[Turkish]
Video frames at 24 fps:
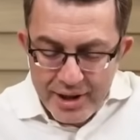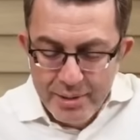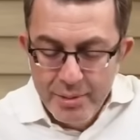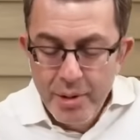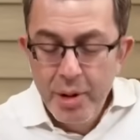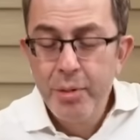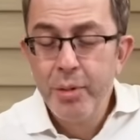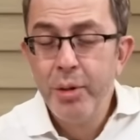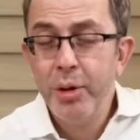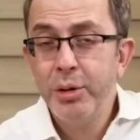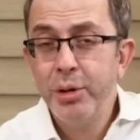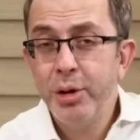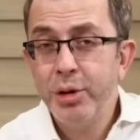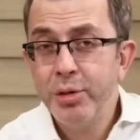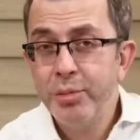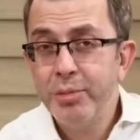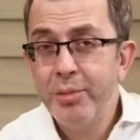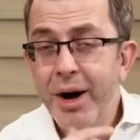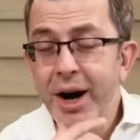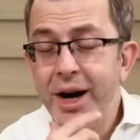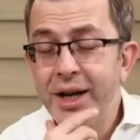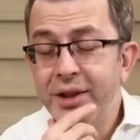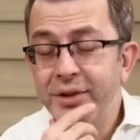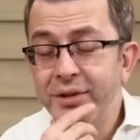
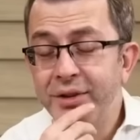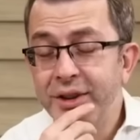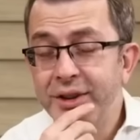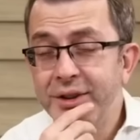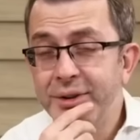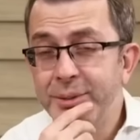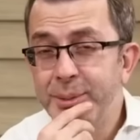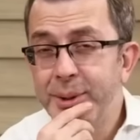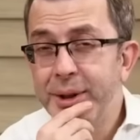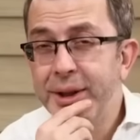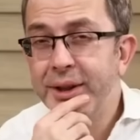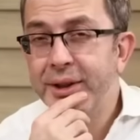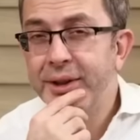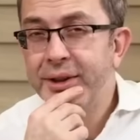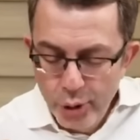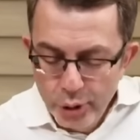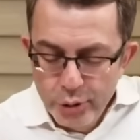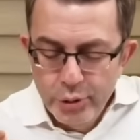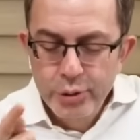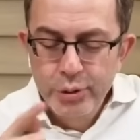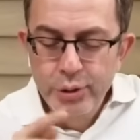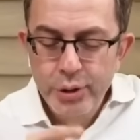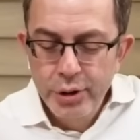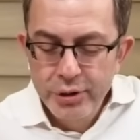İmamoğlu'nun marifeti mi?
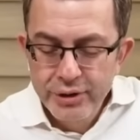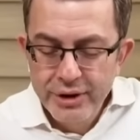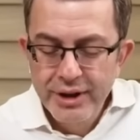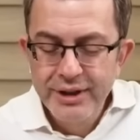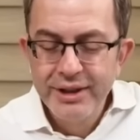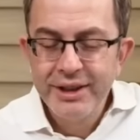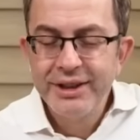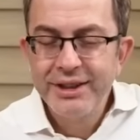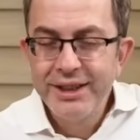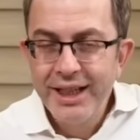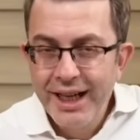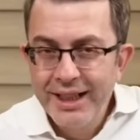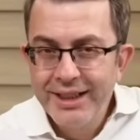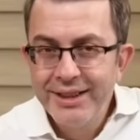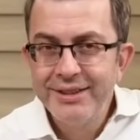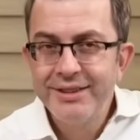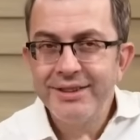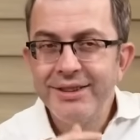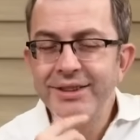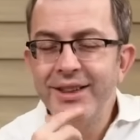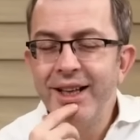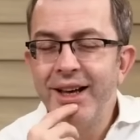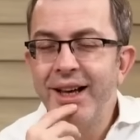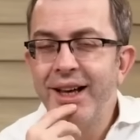Özgür Özel'in
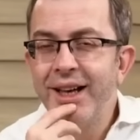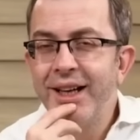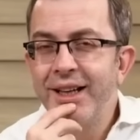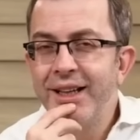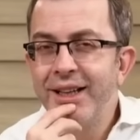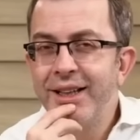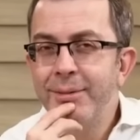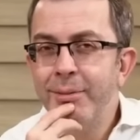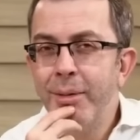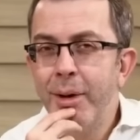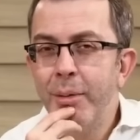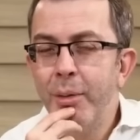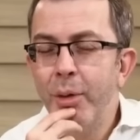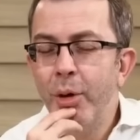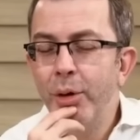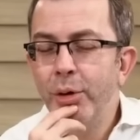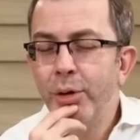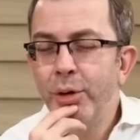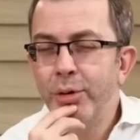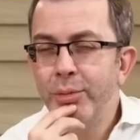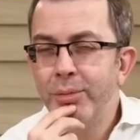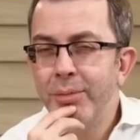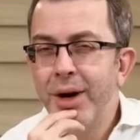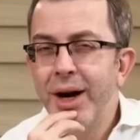kendisi de
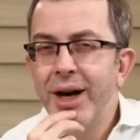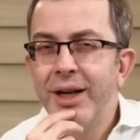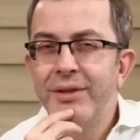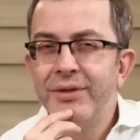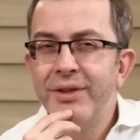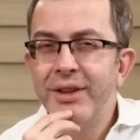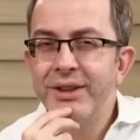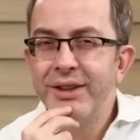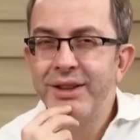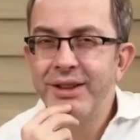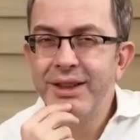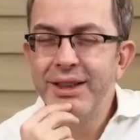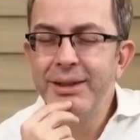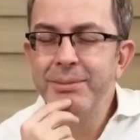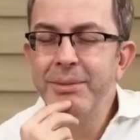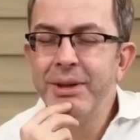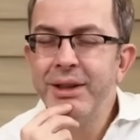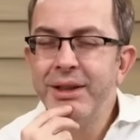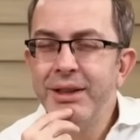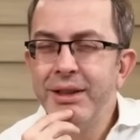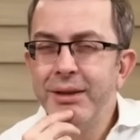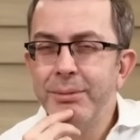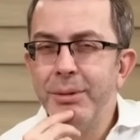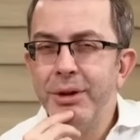İmamoğlu'nun marifeti değil
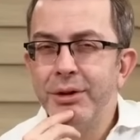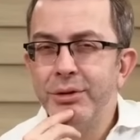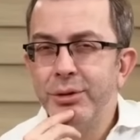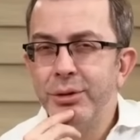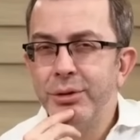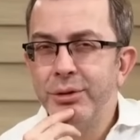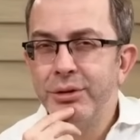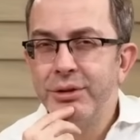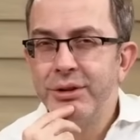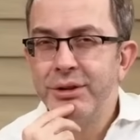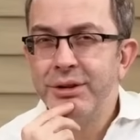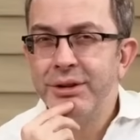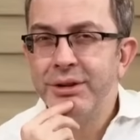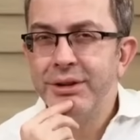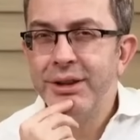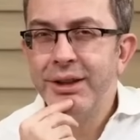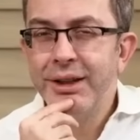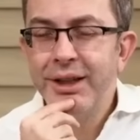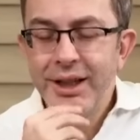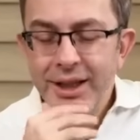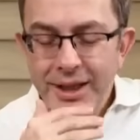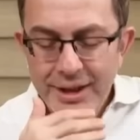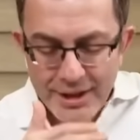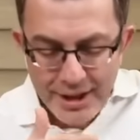mi Yılmaz Özdil?
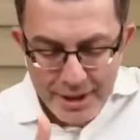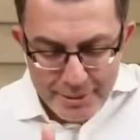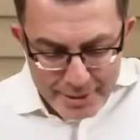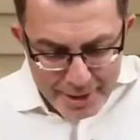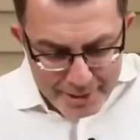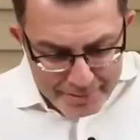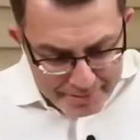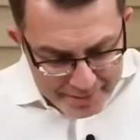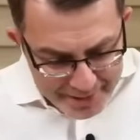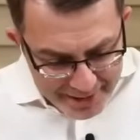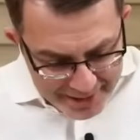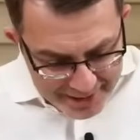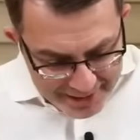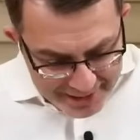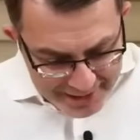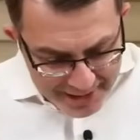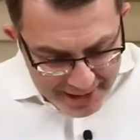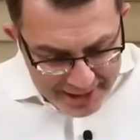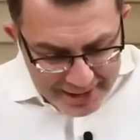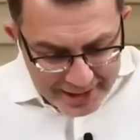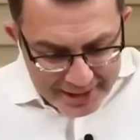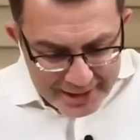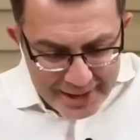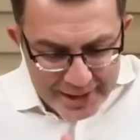Tamam
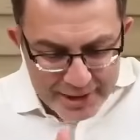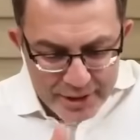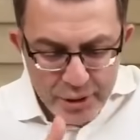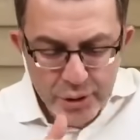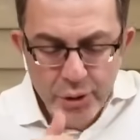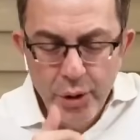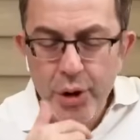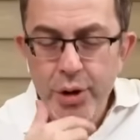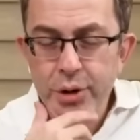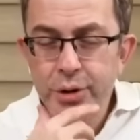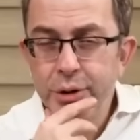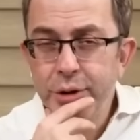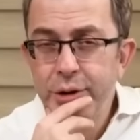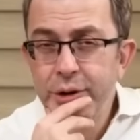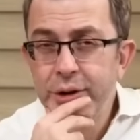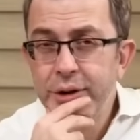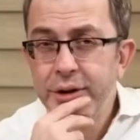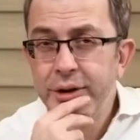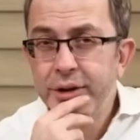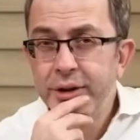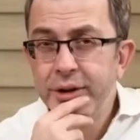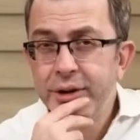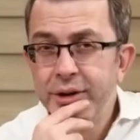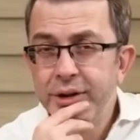dediklerin
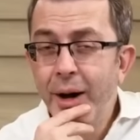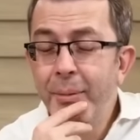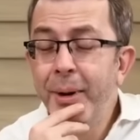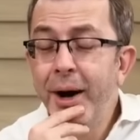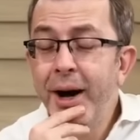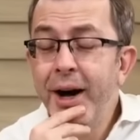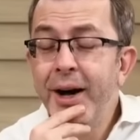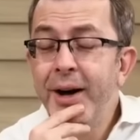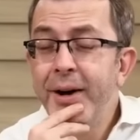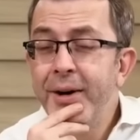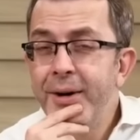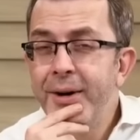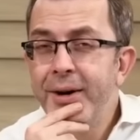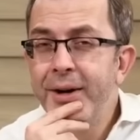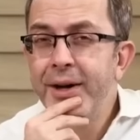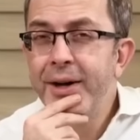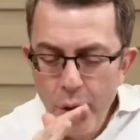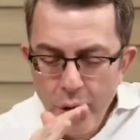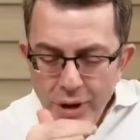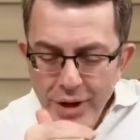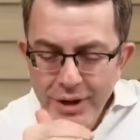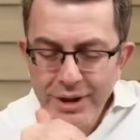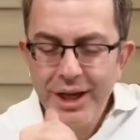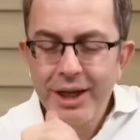doğru ama
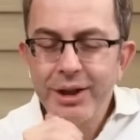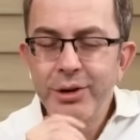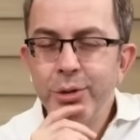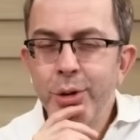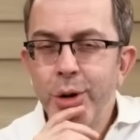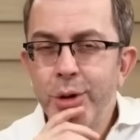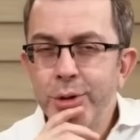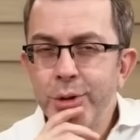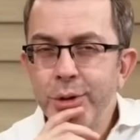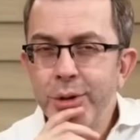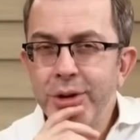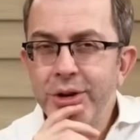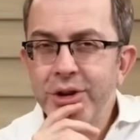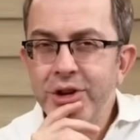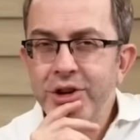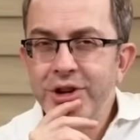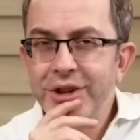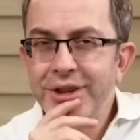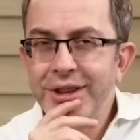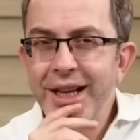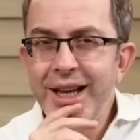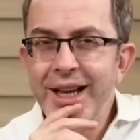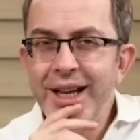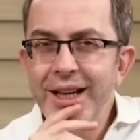o kadar doğrunun
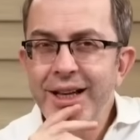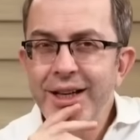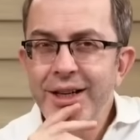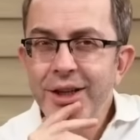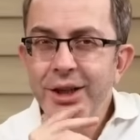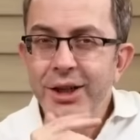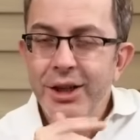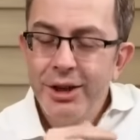içine